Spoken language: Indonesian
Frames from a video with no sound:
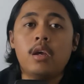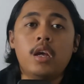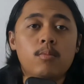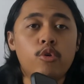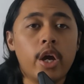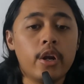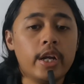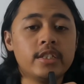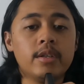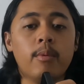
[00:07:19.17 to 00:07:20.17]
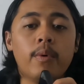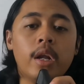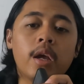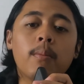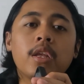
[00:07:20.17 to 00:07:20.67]
Ilmu geodesi
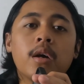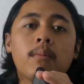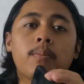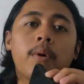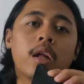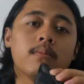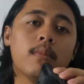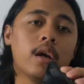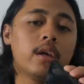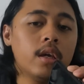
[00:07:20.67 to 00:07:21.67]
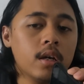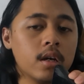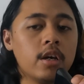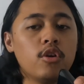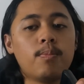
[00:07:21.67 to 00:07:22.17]
memiliki banyak manfaat bagi
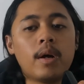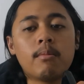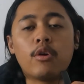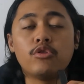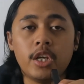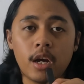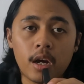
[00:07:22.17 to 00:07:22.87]
kehidupan manusia